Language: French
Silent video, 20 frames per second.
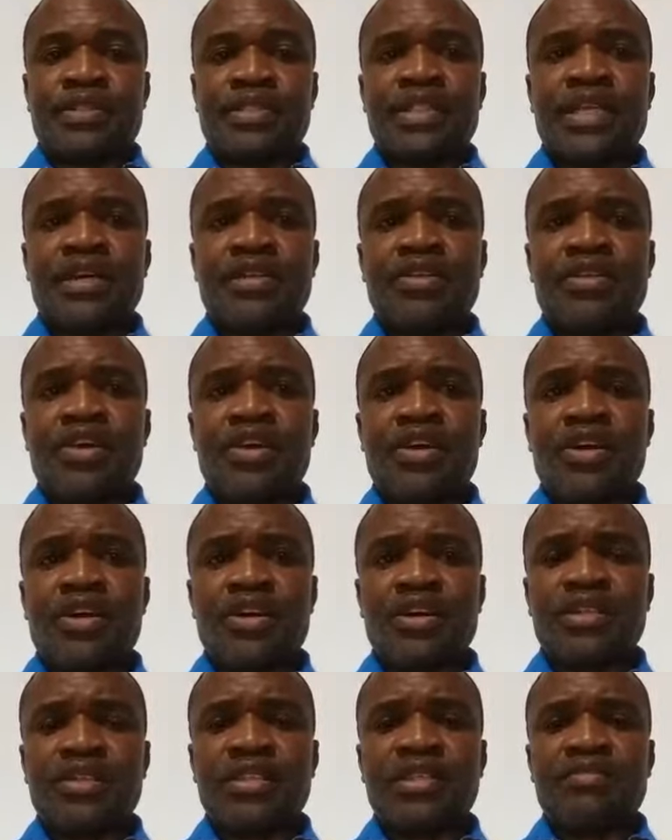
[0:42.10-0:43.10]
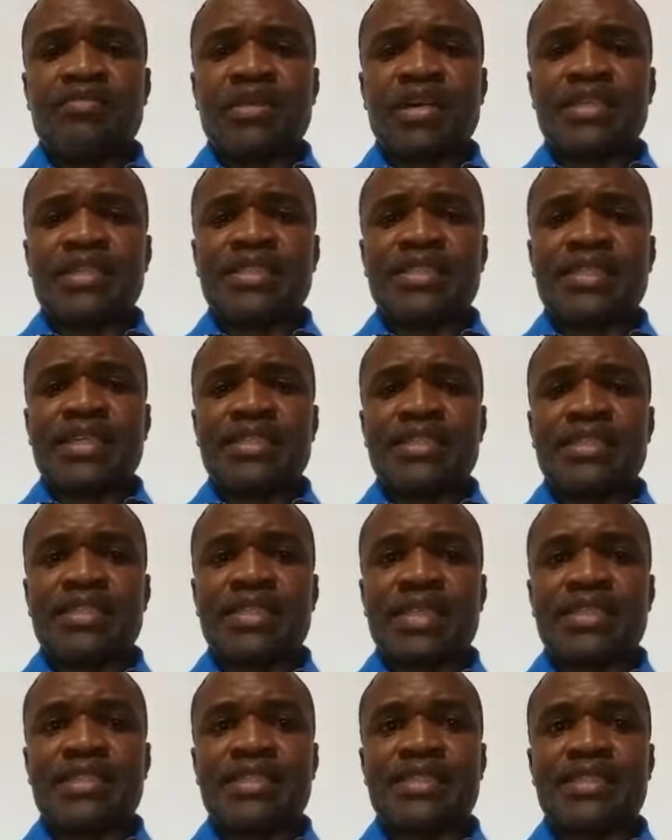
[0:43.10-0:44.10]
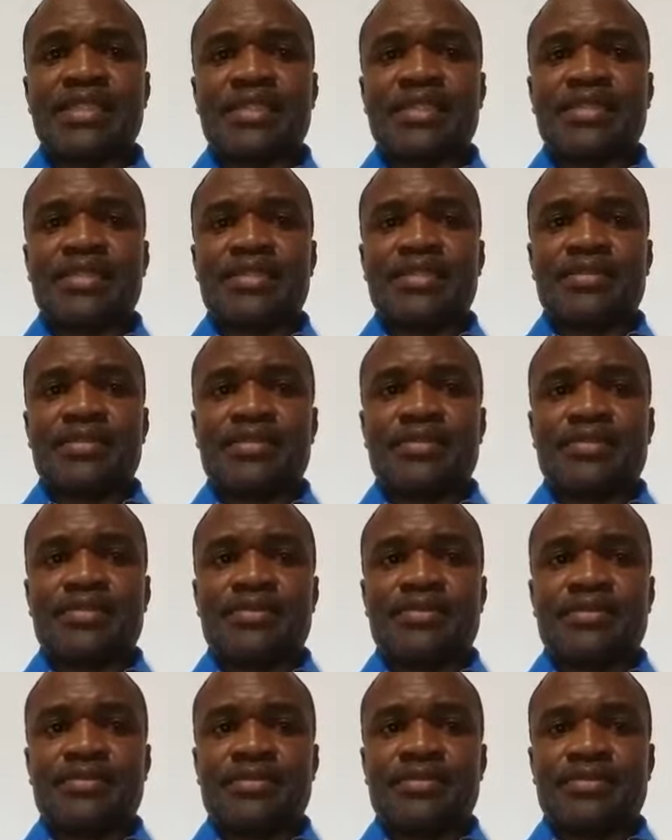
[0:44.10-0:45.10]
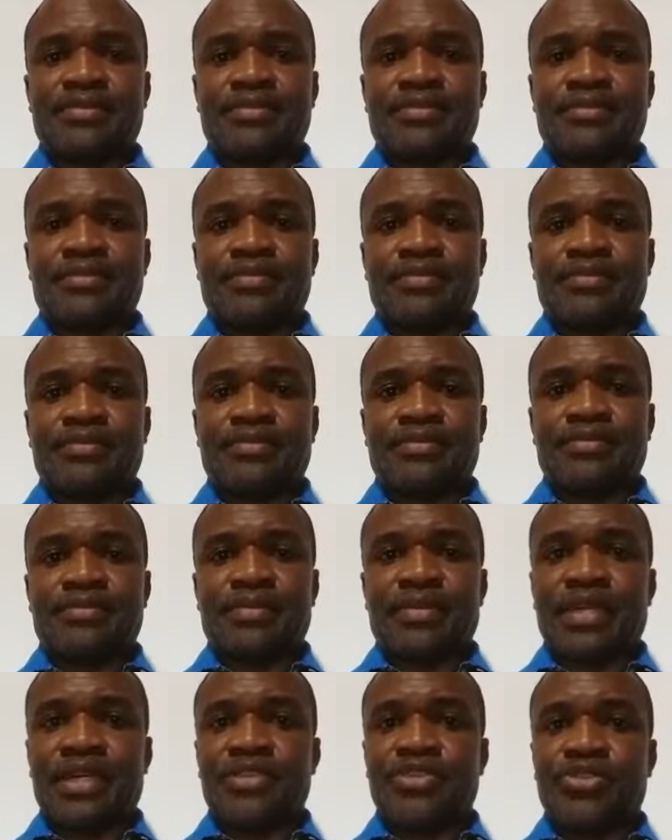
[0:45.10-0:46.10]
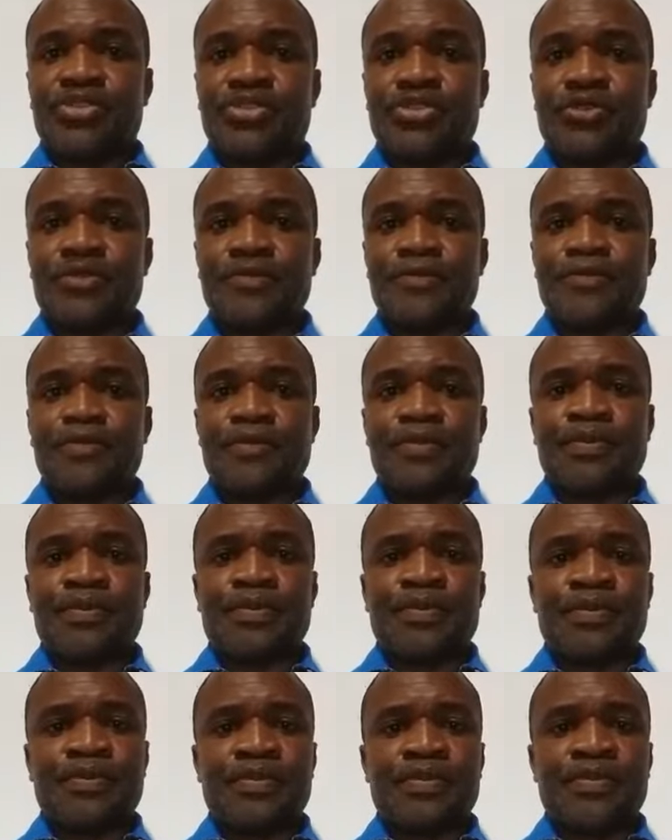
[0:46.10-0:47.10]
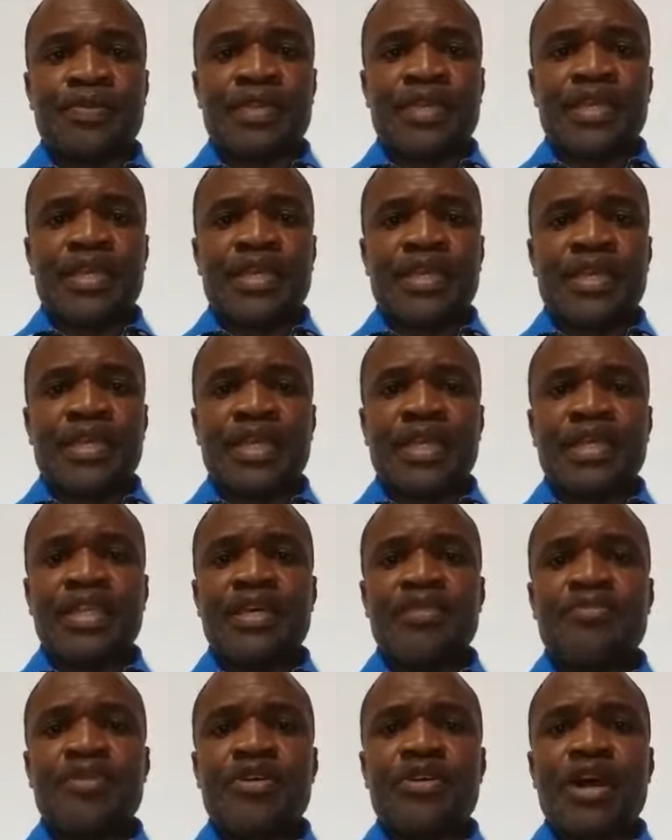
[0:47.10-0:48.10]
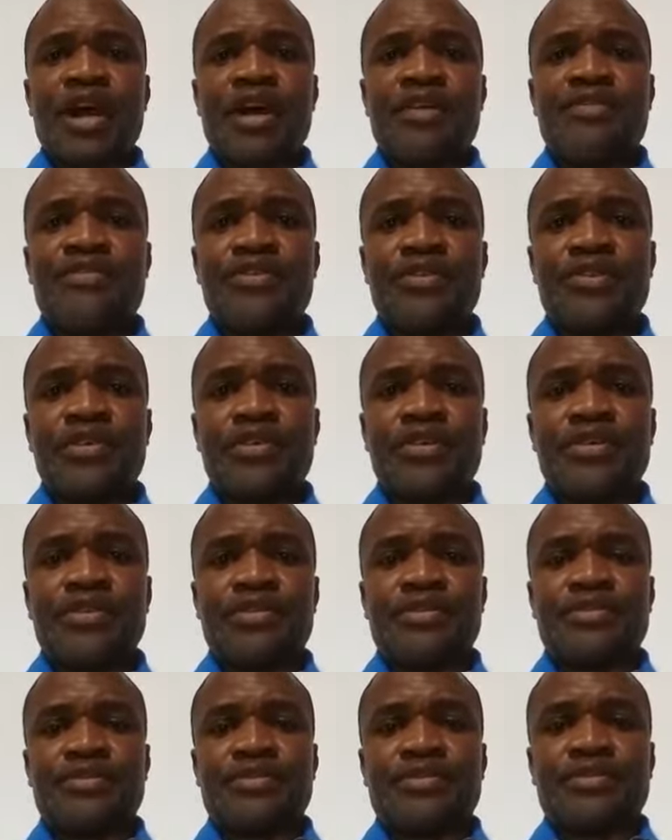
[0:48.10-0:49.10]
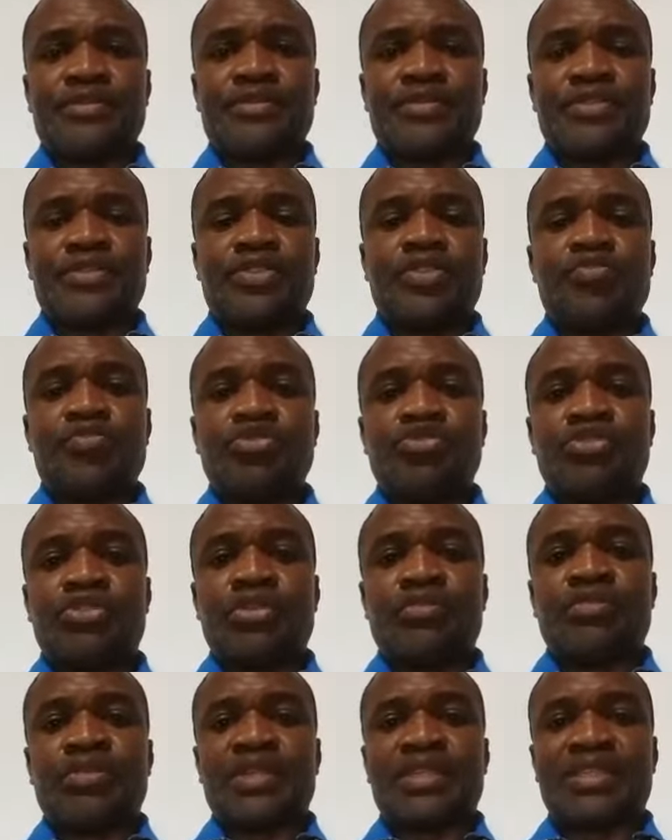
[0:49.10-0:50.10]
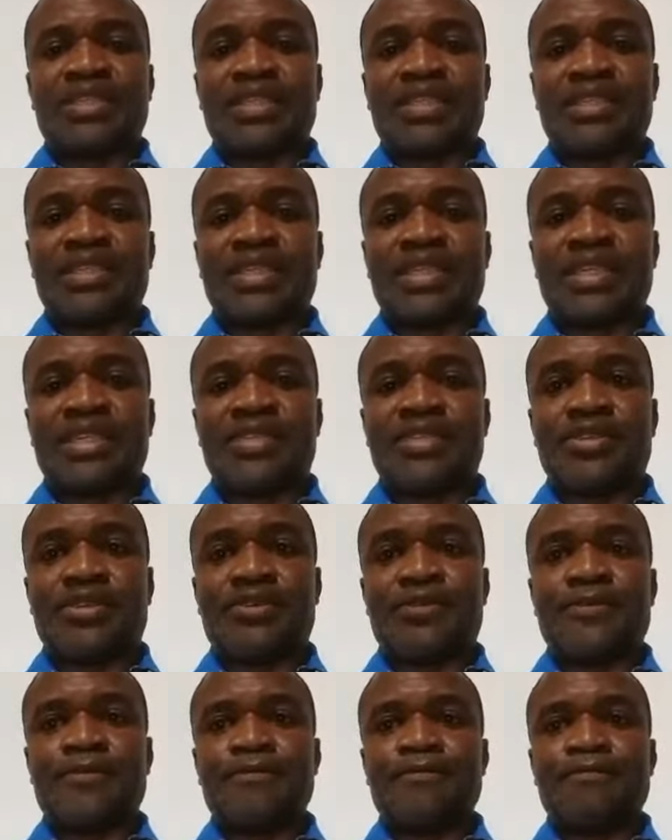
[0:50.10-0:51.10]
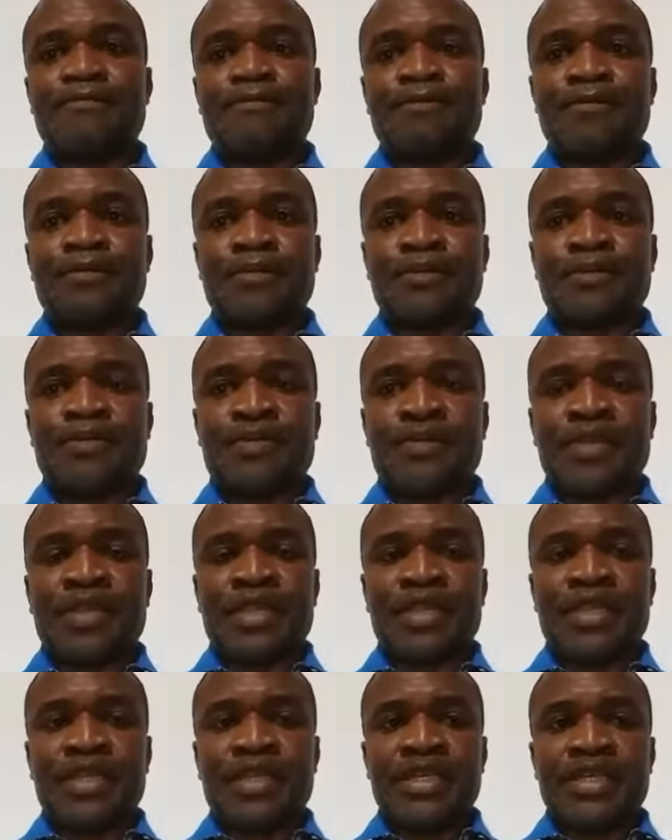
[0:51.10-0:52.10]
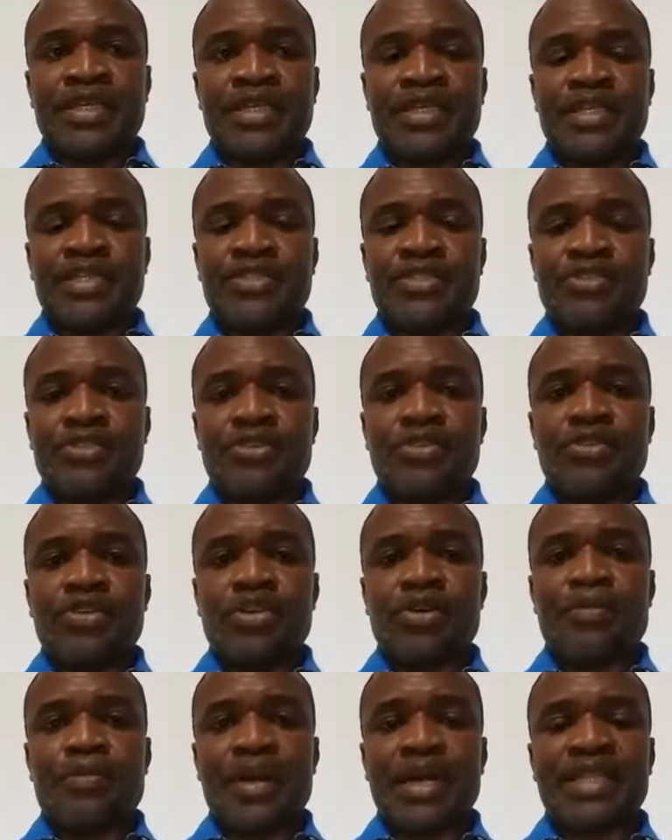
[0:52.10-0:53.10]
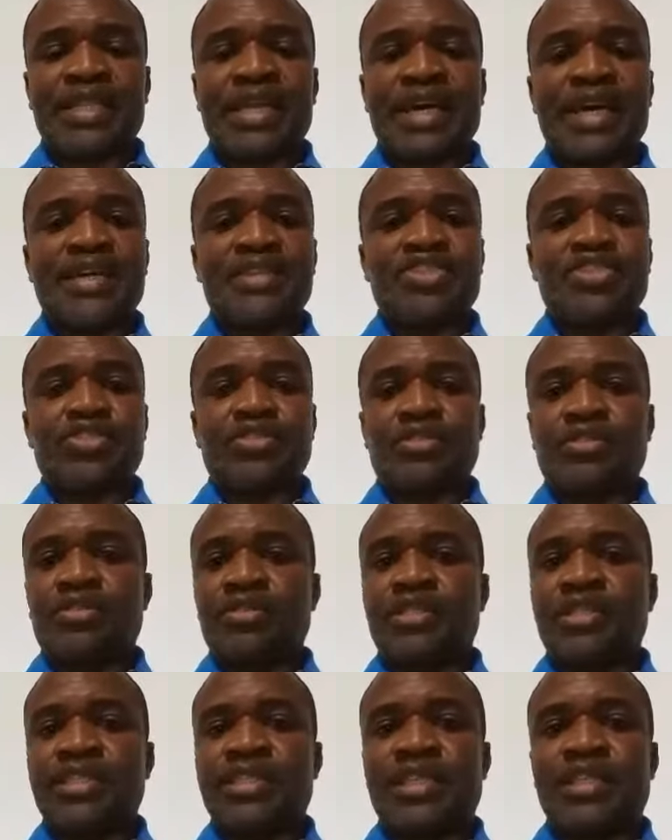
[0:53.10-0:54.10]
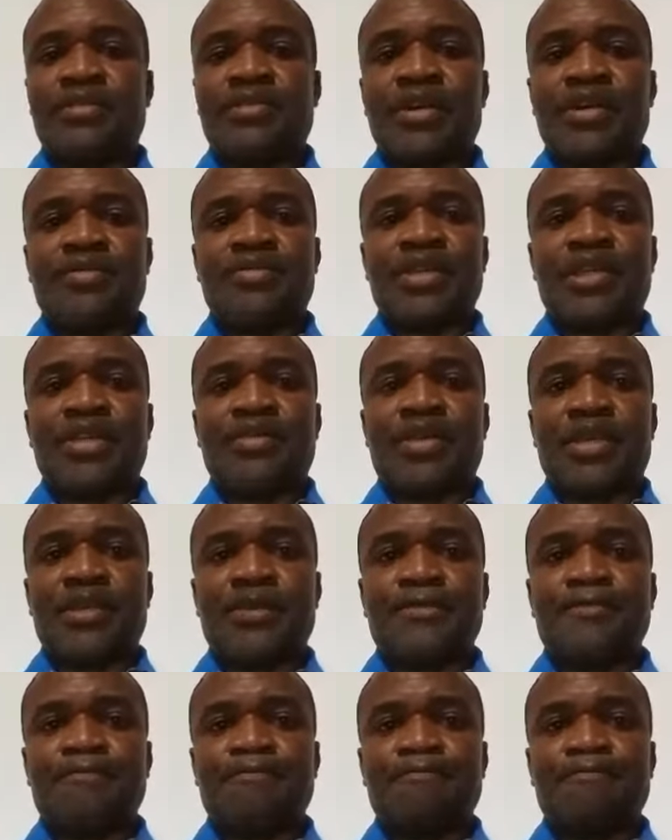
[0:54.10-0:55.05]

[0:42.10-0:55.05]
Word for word: Dans leur demande sans cesse à Dieu, ils demeurent aveugles de multiples transgressions qui sont leur partage quotidiennement, bien aimés